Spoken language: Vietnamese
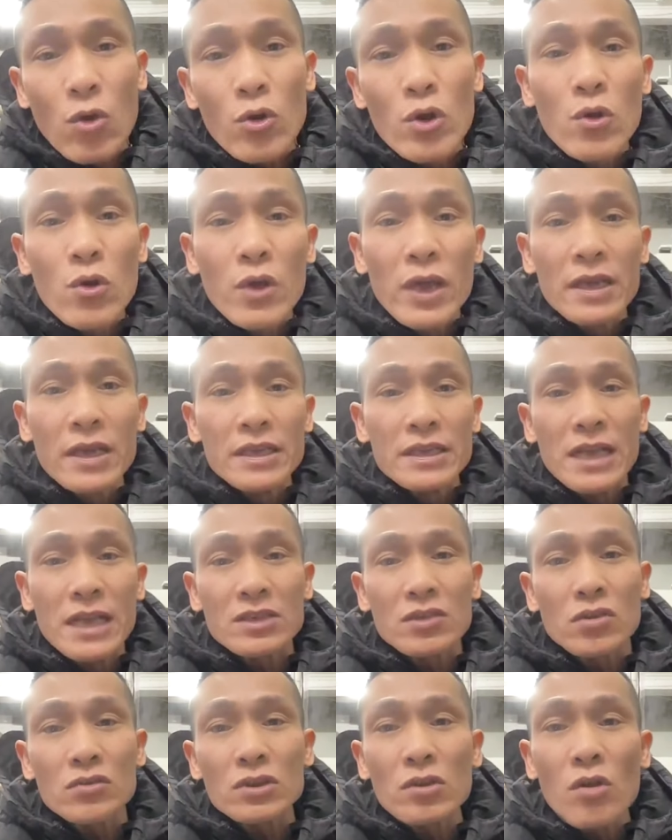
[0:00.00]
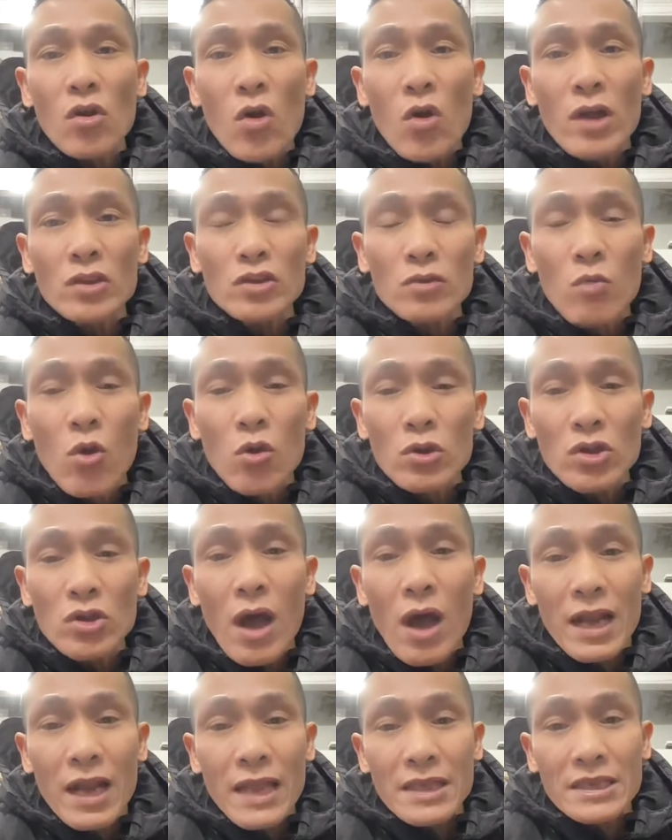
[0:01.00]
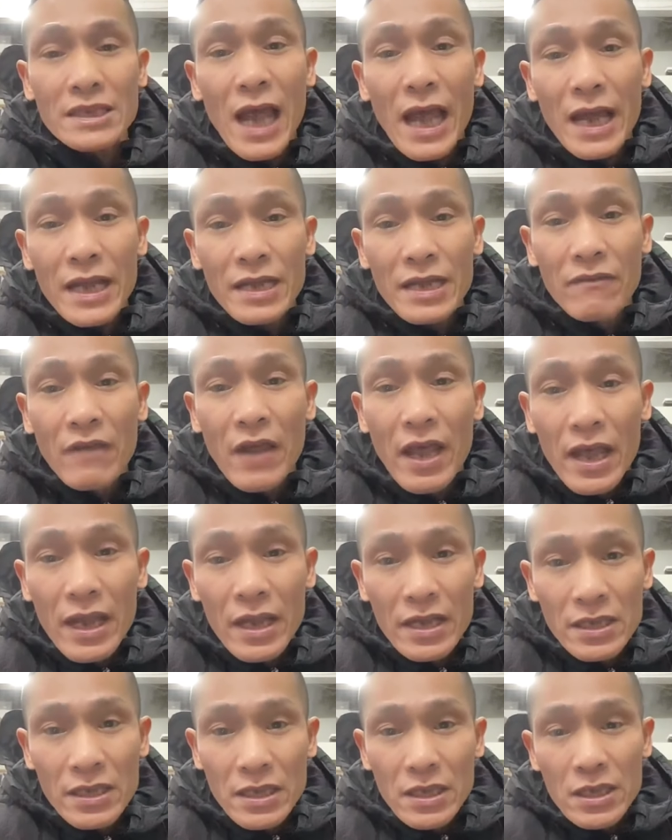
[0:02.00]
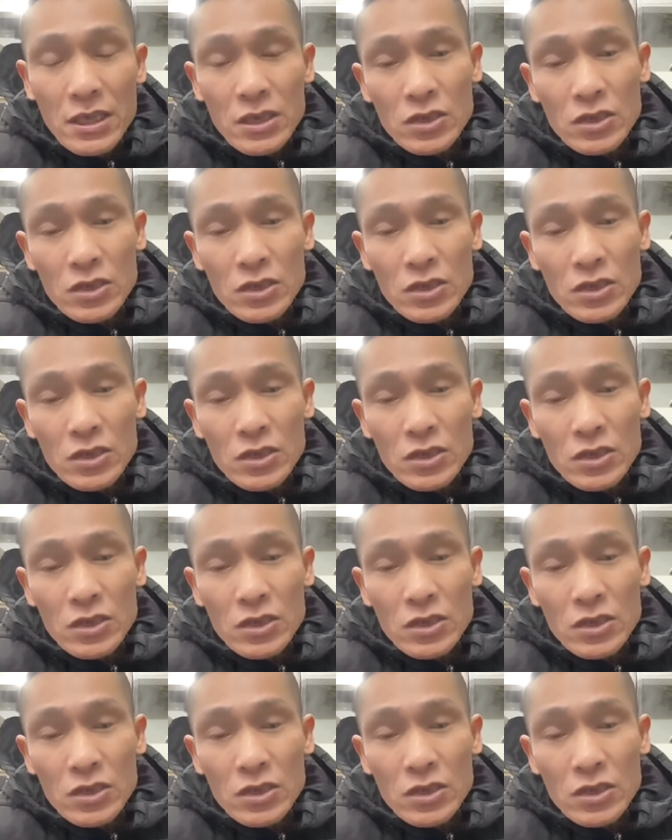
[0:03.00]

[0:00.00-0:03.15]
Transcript: nhà cháu có điều kiện thì nhà cháu sẽ lo cho bố cháu ở lại trại để về